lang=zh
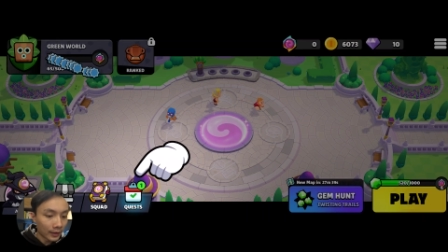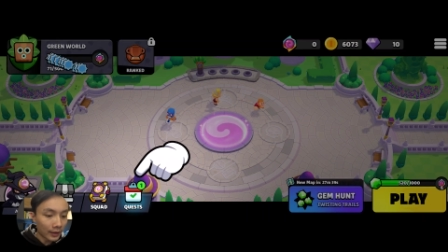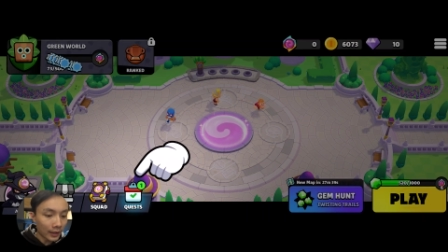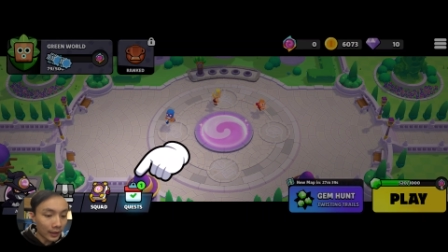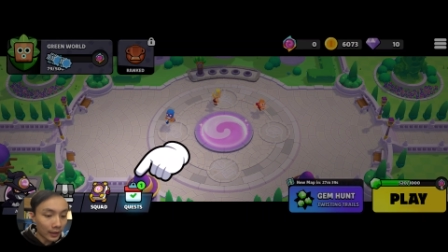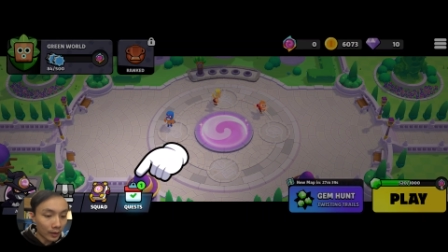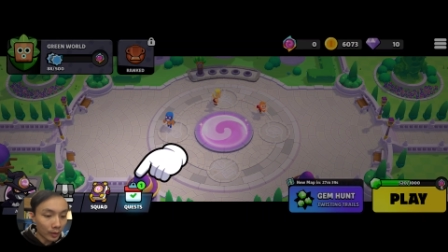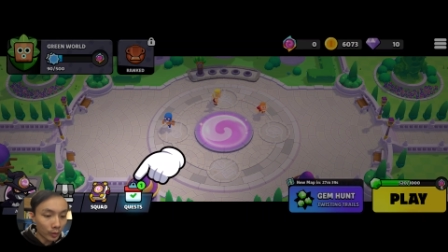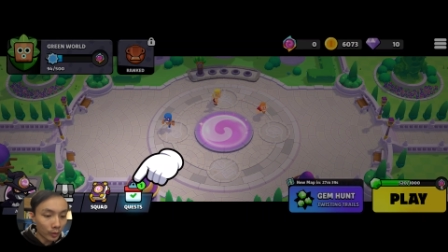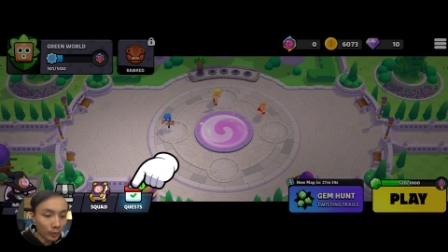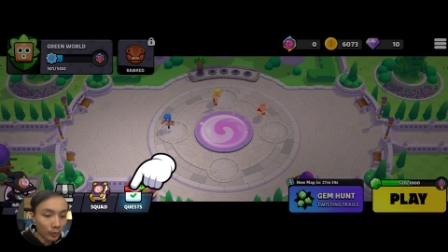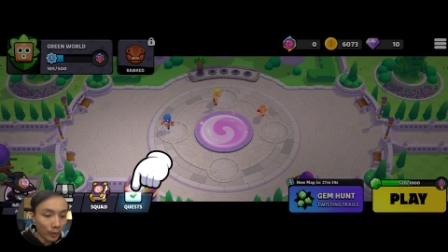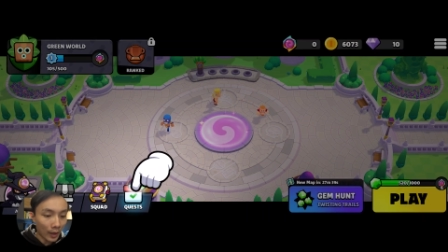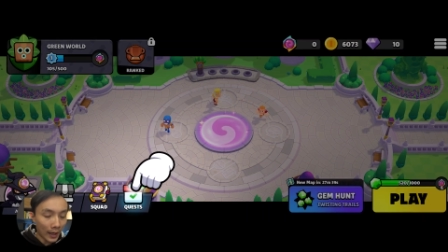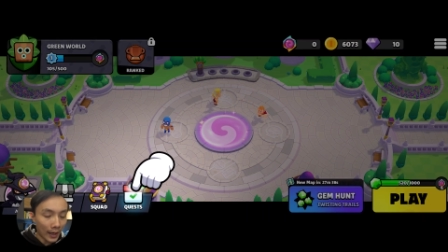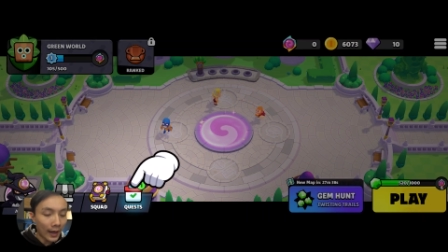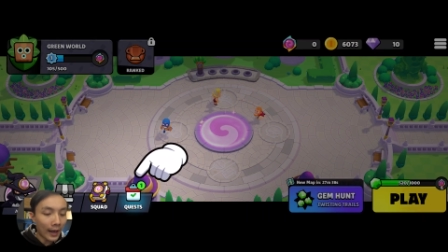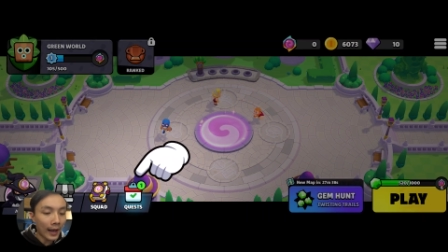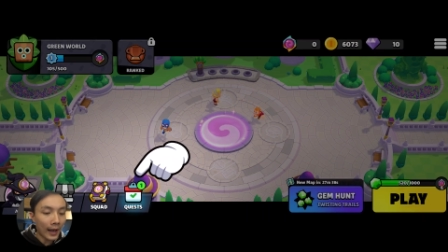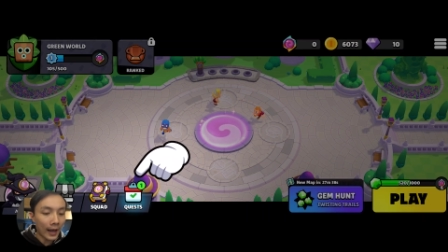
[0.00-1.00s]
地图
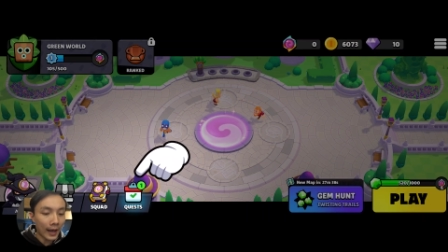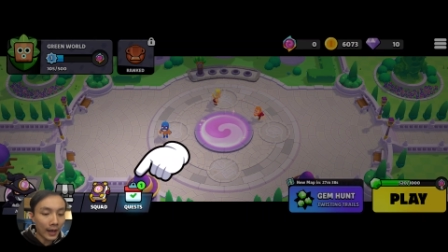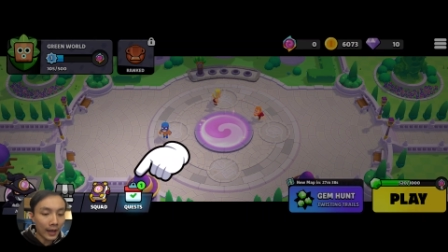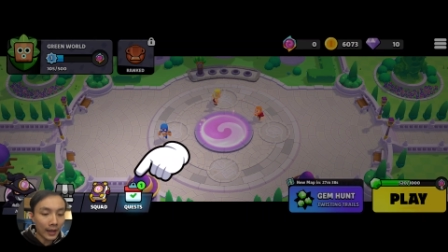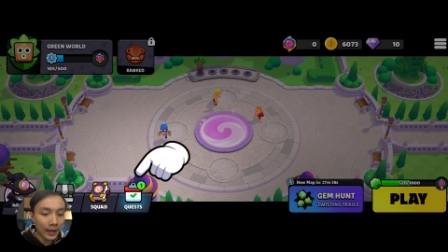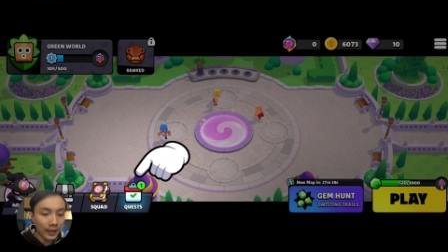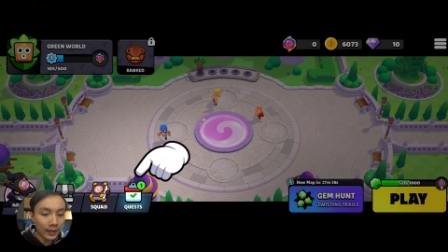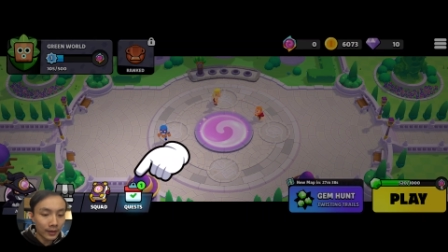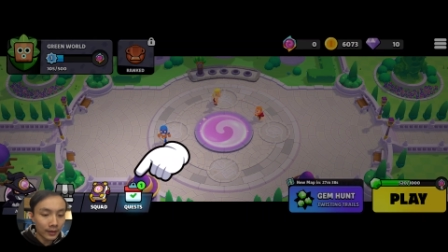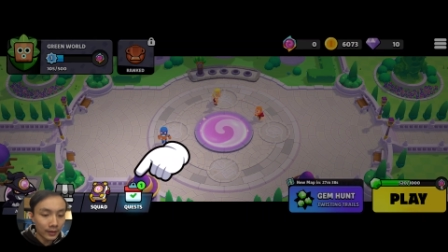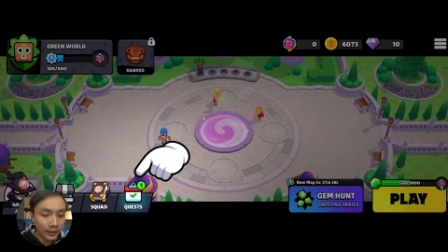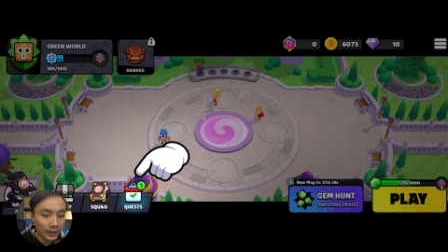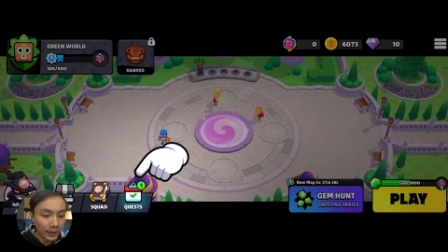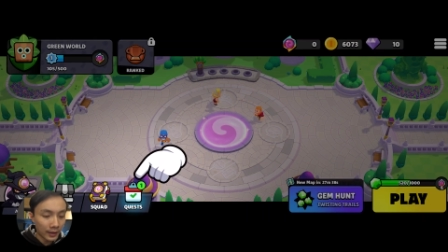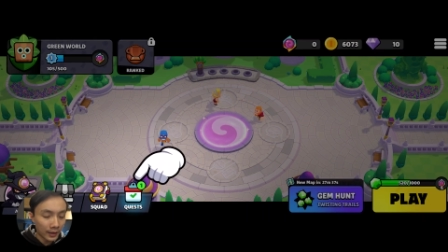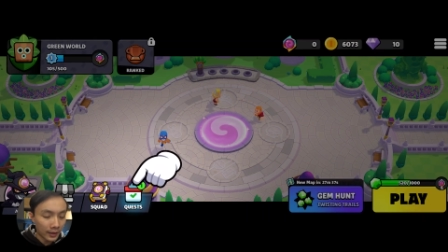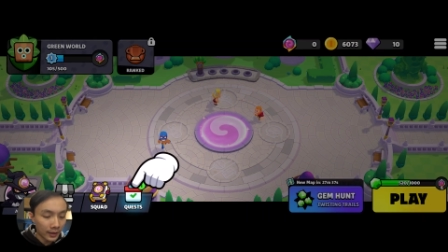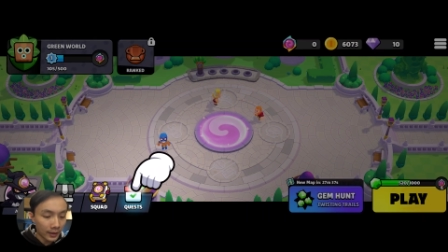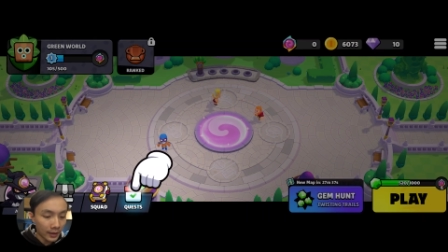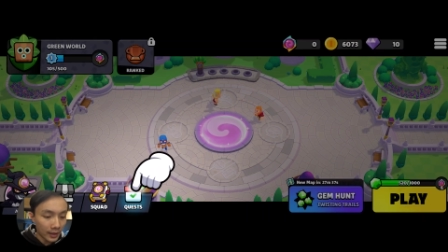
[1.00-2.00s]
啊和
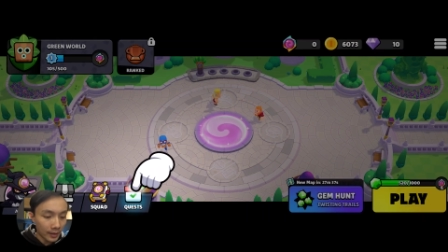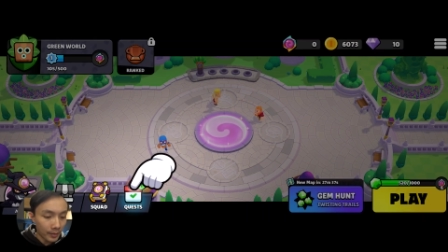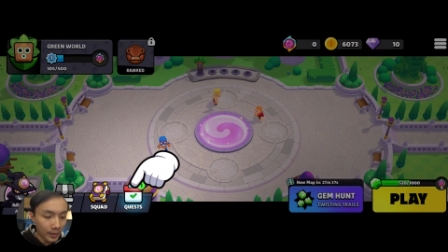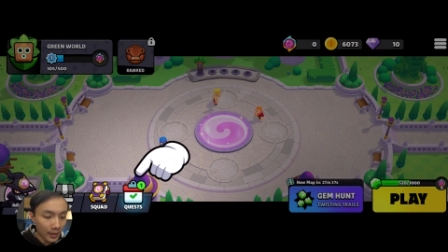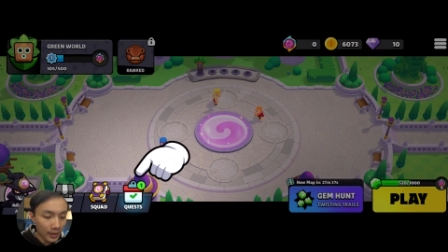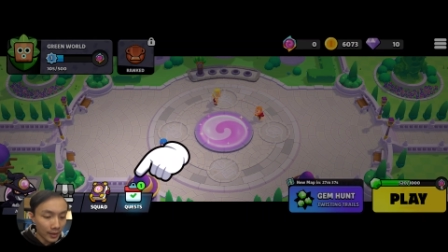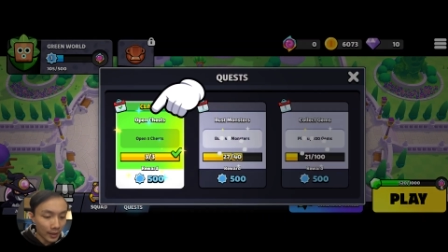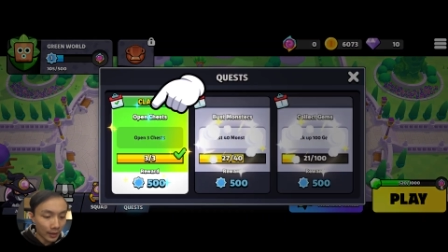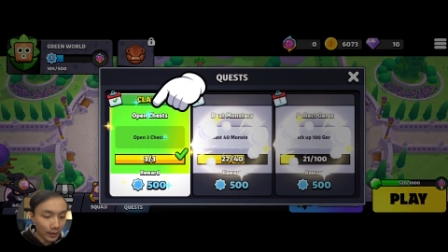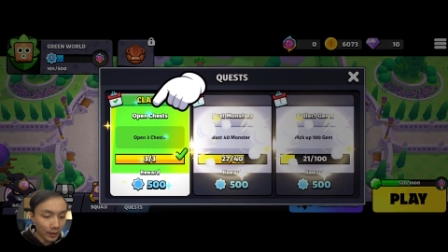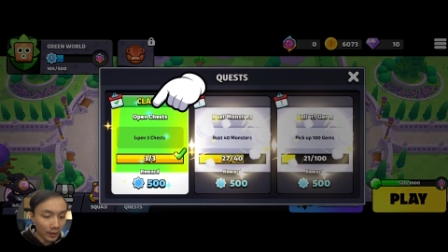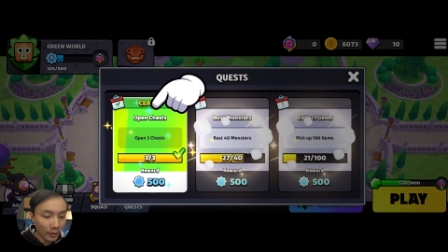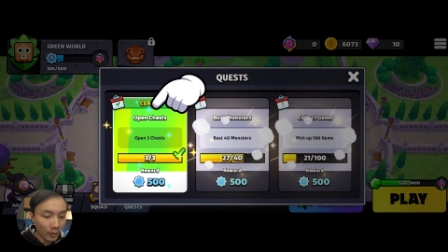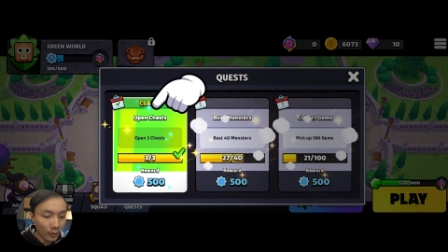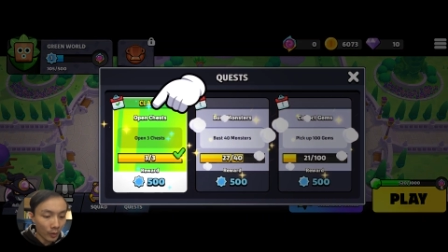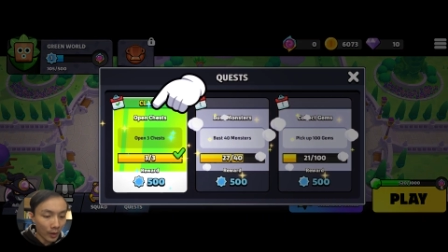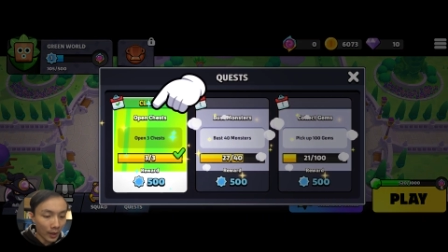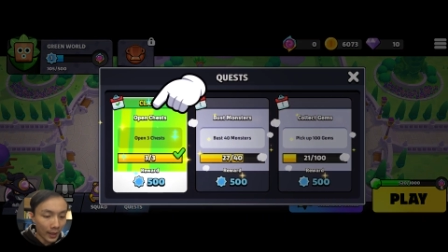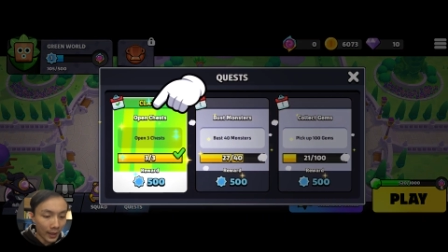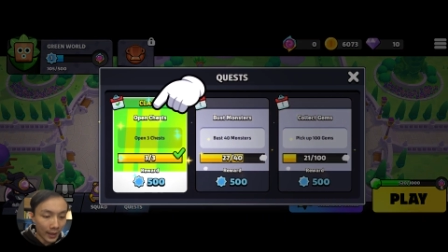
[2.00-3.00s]
地面上的
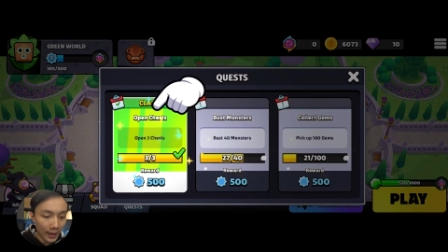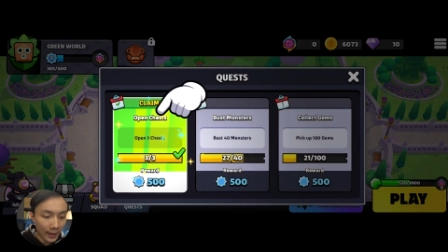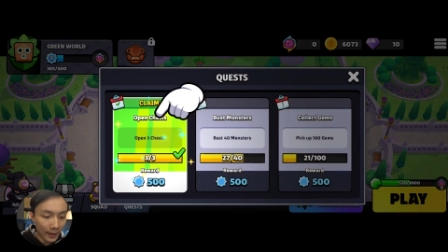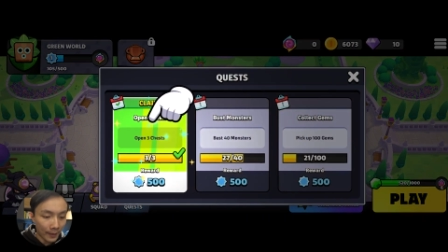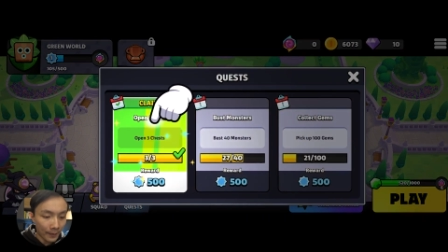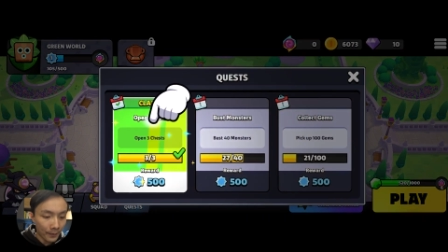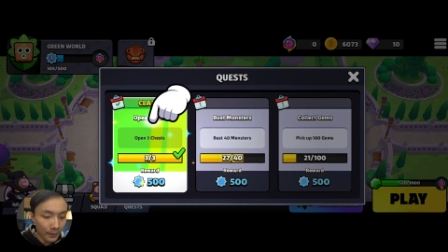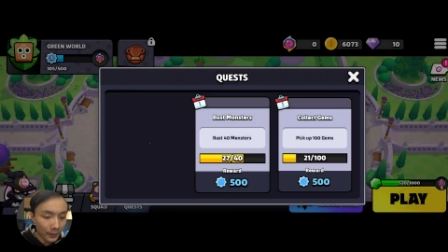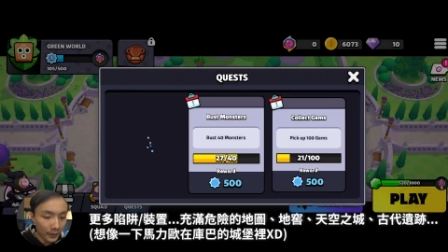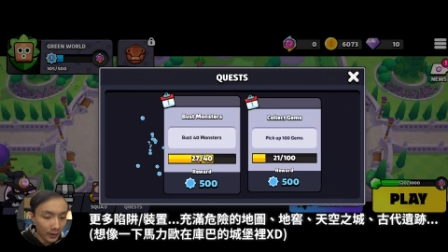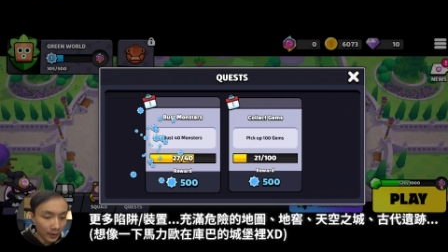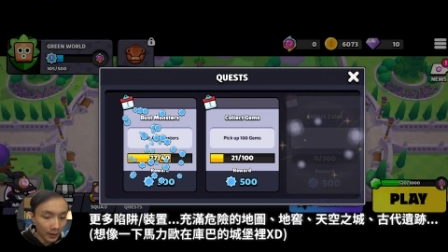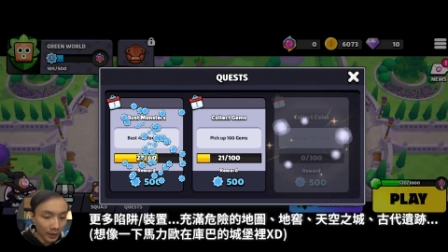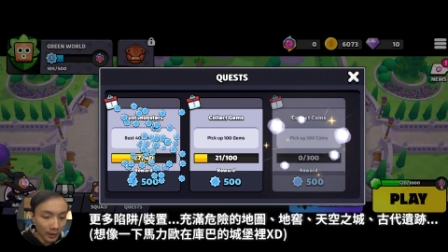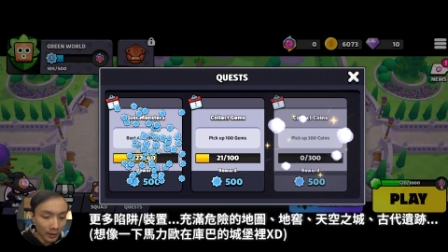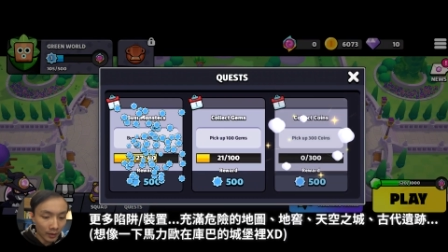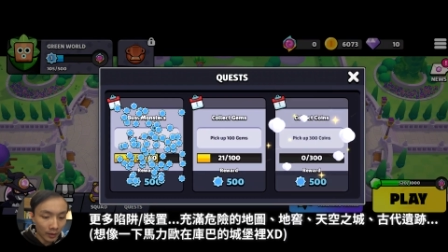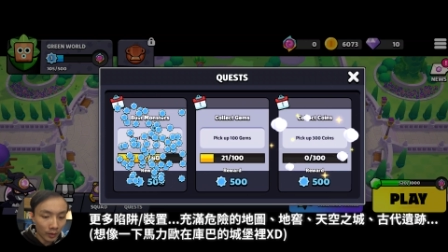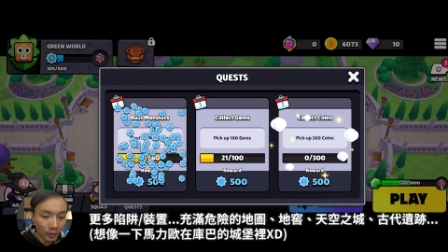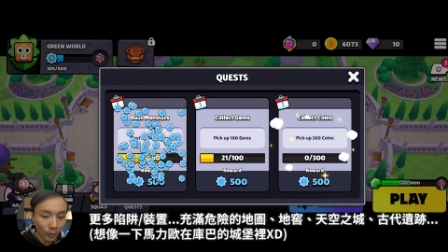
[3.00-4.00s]
怪啊
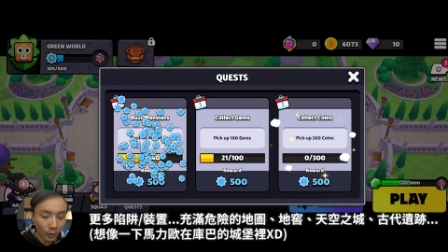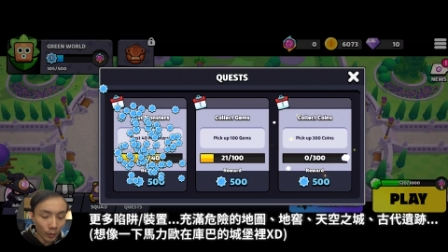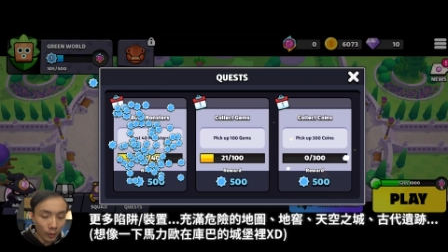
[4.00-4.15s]
能